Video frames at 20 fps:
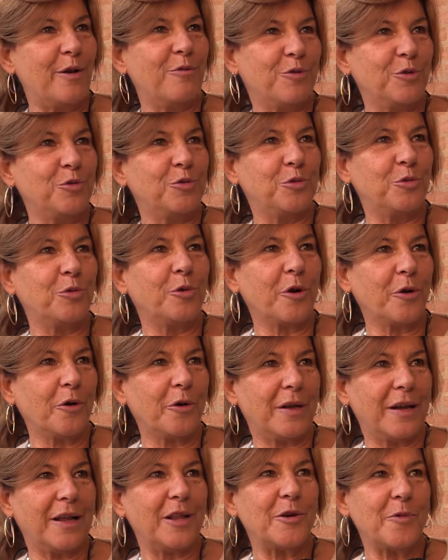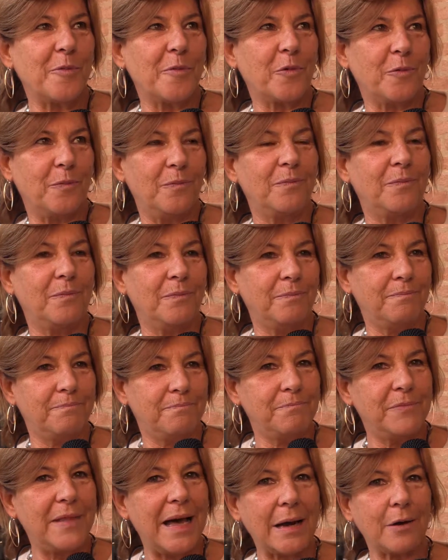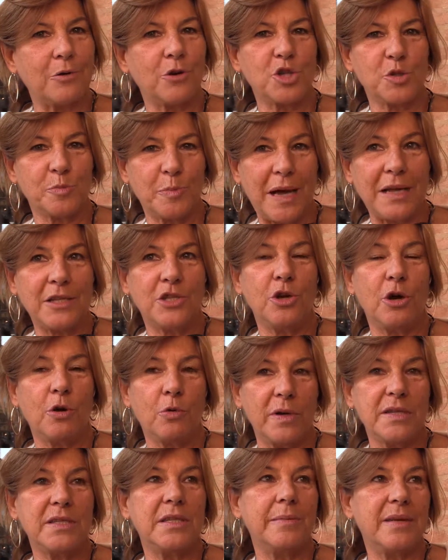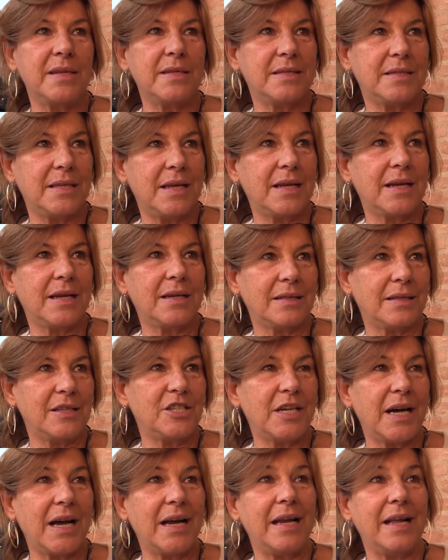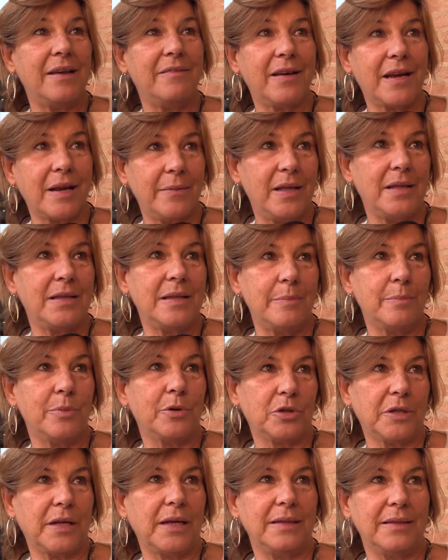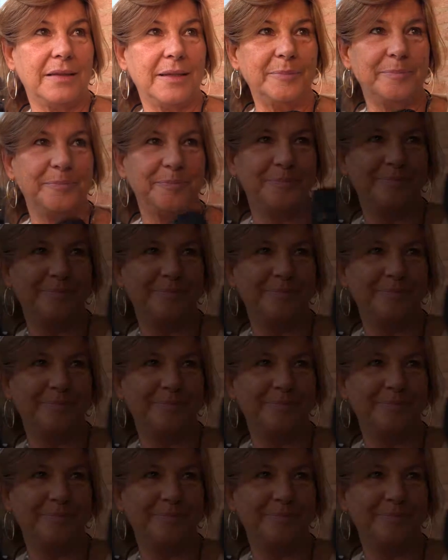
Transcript: il futuro, credo. Mm, dare uno spazio a questi mestieri artigiani è veramente importante.